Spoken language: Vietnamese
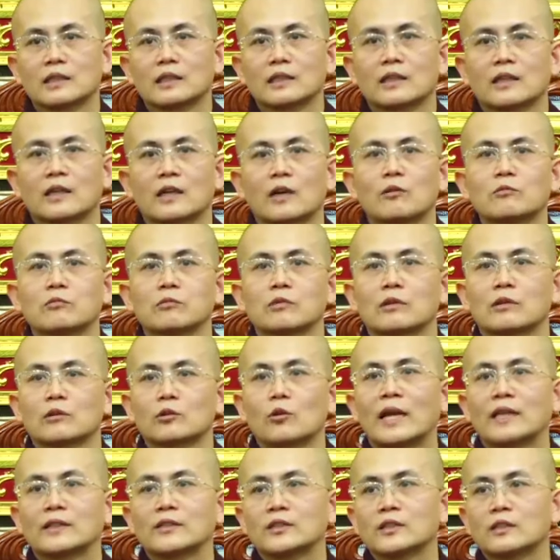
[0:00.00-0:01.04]
không
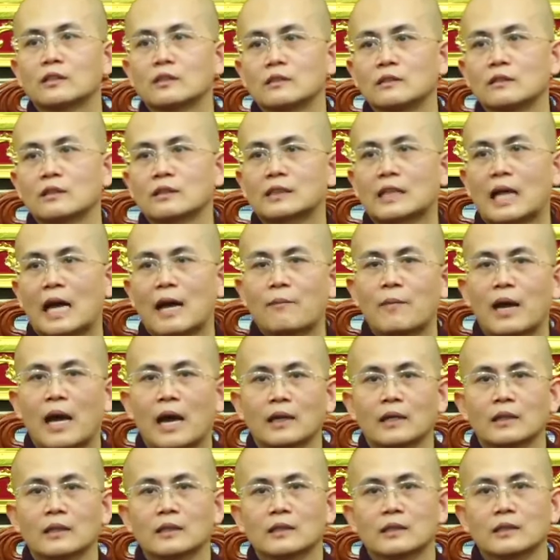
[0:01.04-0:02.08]
đoạn trừ được tham
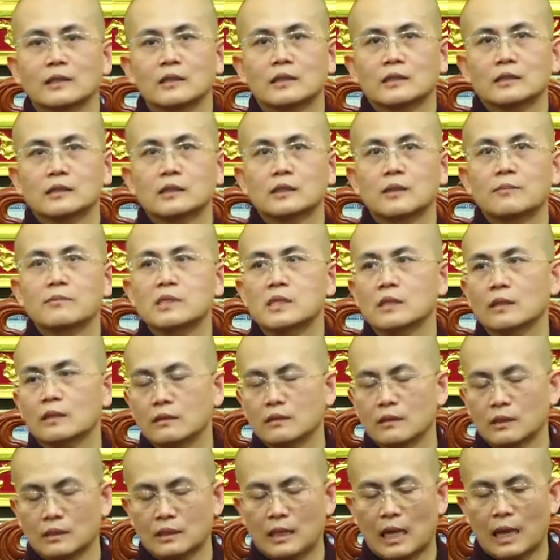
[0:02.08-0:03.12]
ái chấm dứt
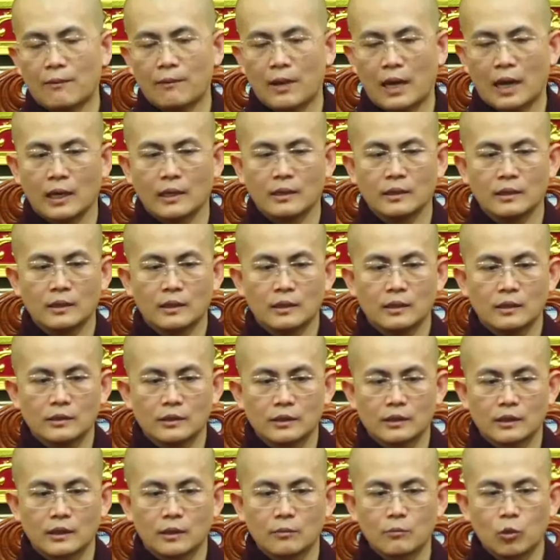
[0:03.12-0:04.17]
được tham ái
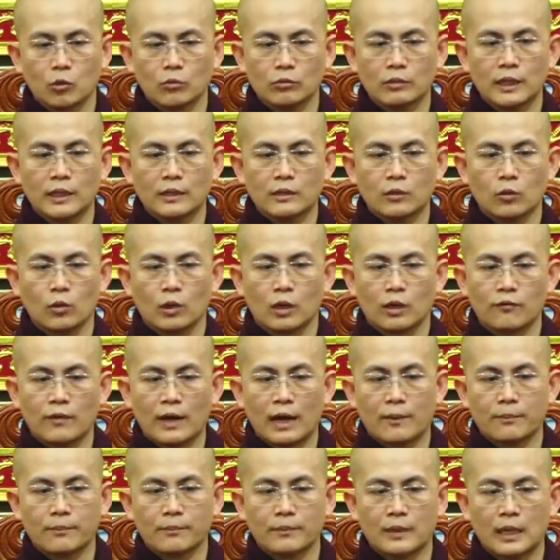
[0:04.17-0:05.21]
thì cái mục đích của
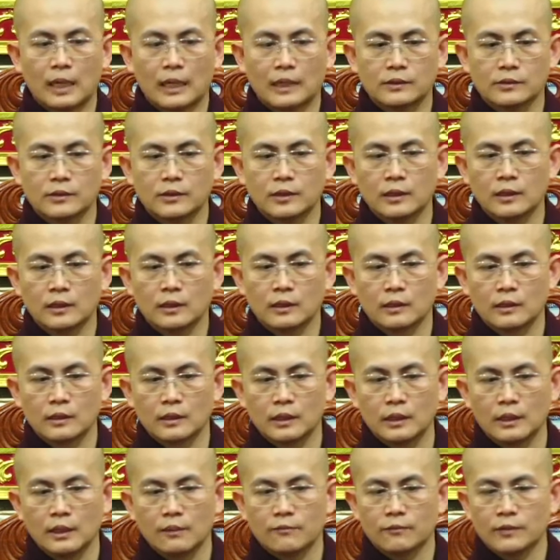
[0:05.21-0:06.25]
pháp hành thiền
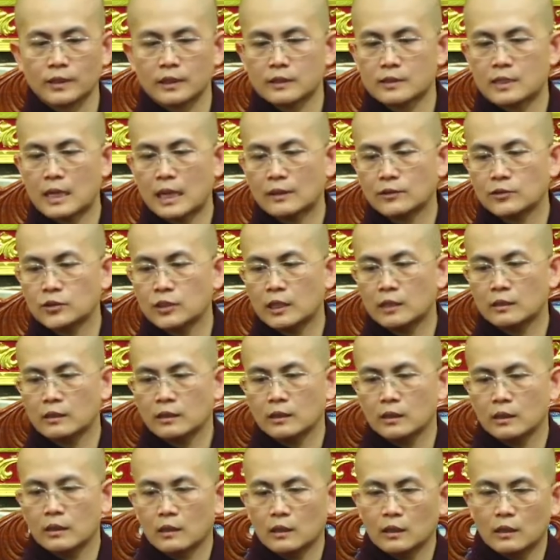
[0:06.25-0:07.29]
niệm về xác chết
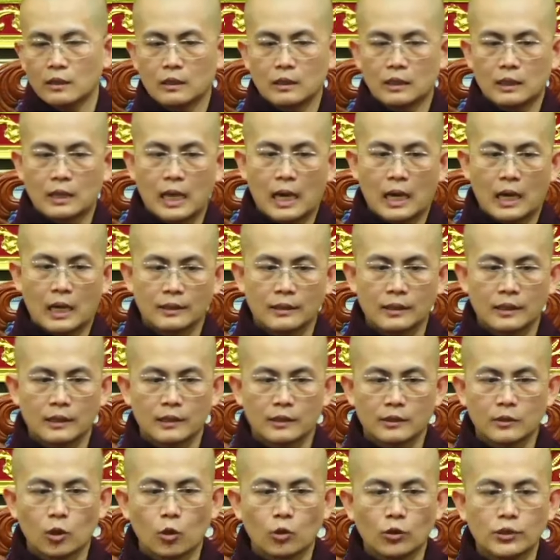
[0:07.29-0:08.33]
là
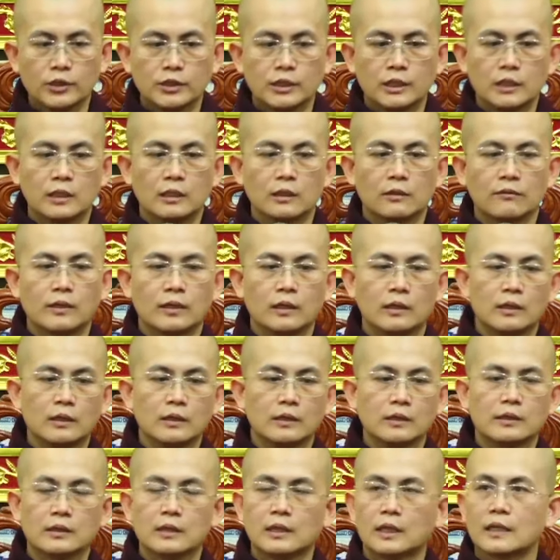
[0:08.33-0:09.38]
để đối trị với
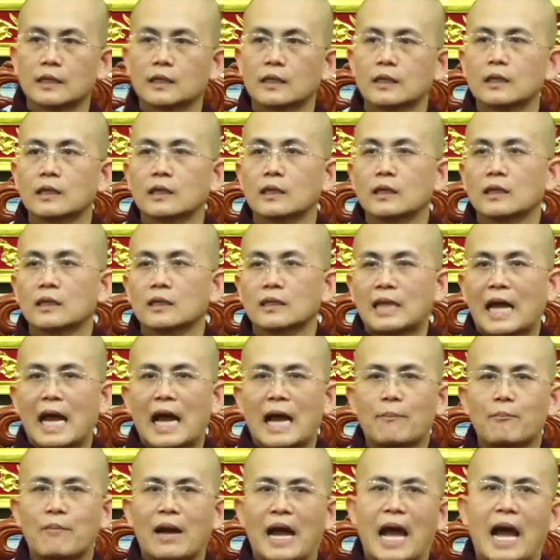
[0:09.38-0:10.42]
những cái
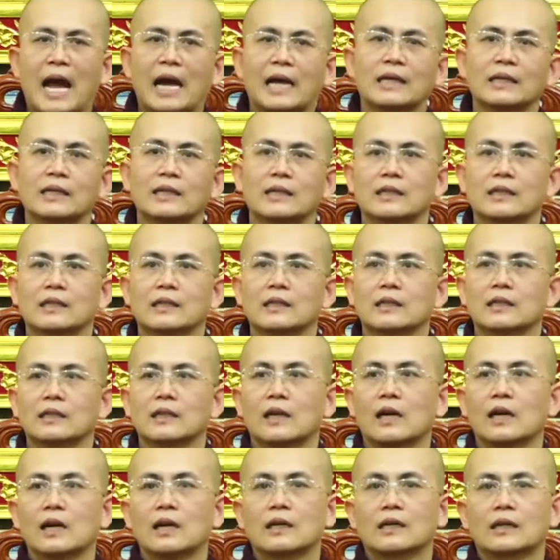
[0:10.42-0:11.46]
tham ái
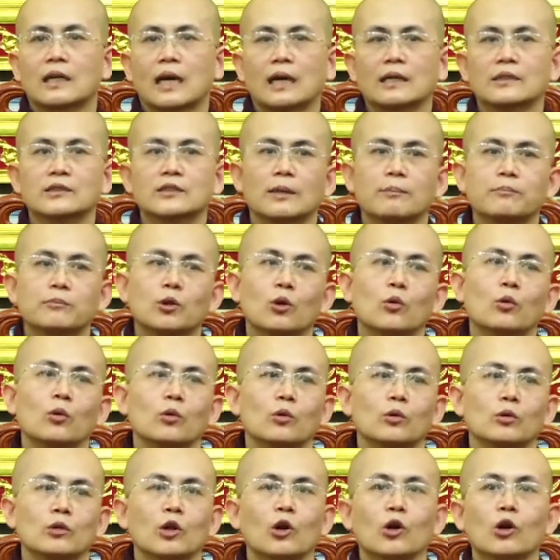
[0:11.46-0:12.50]
à, cái chấp
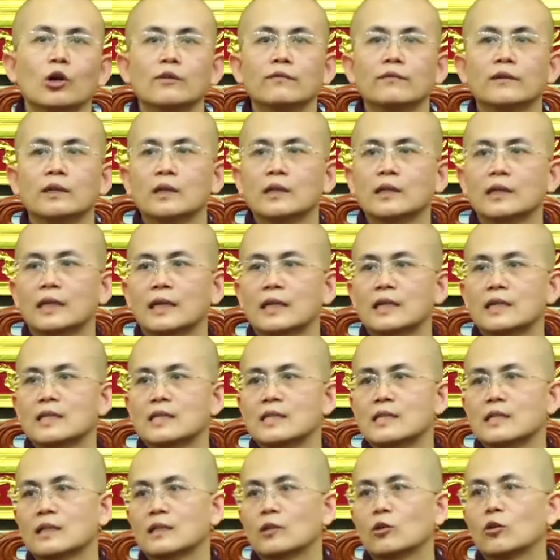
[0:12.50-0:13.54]
thủ đối với cái
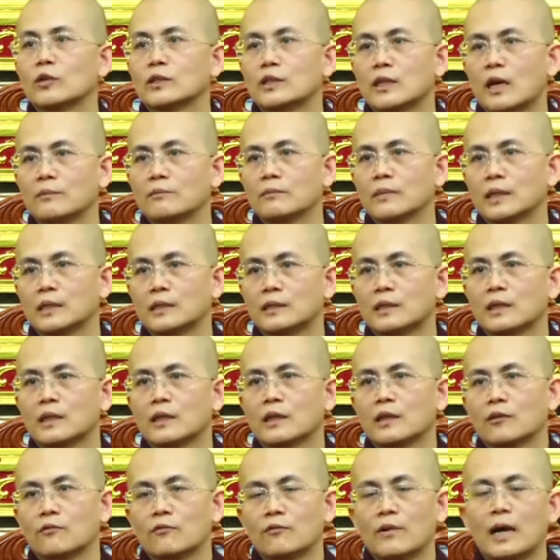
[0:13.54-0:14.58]
nội thân mình
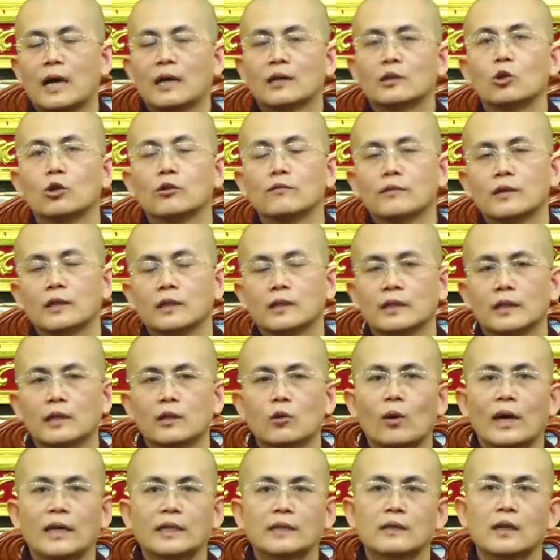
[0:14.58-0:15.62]
và đối với cái
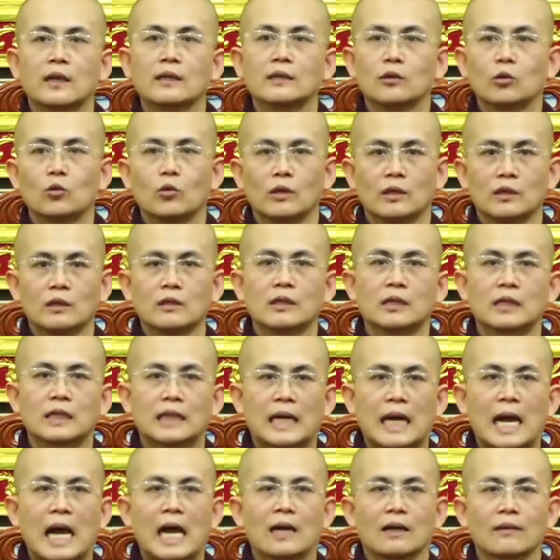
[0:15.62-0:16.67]
ngoại thân của người
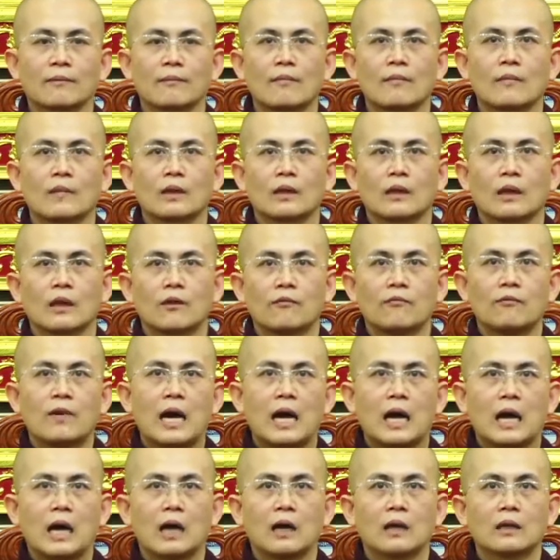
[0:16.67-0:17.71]
khác
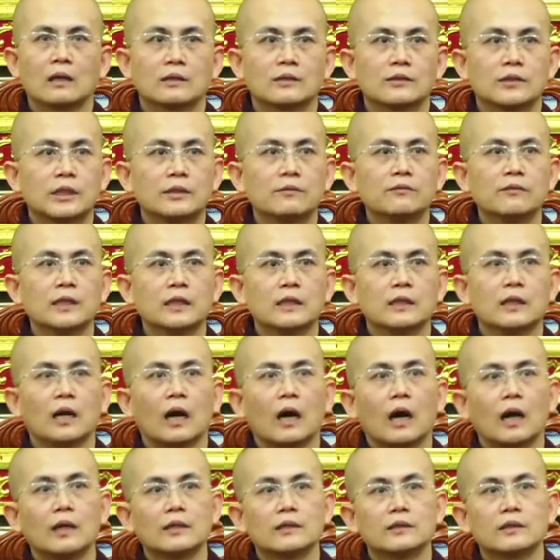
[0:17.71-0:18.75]
và chính vì
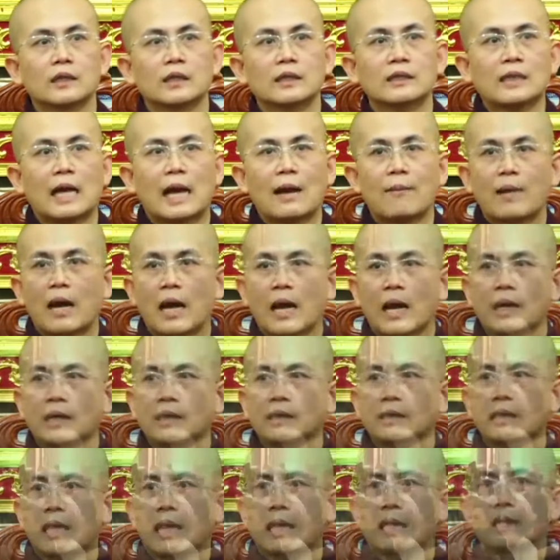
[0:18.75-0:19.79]
uh, những cái tham
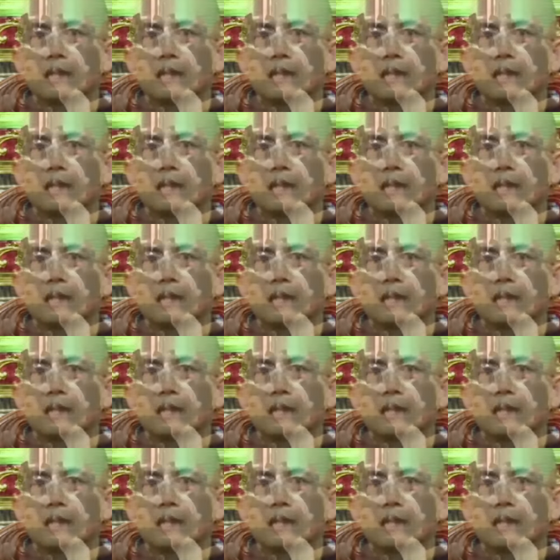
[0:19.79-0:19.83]
ái này